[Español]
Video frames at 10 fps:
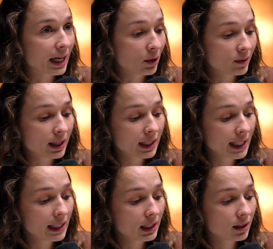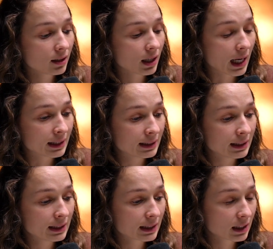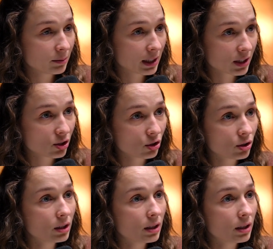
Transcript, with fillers: hay una ley antidiscriminación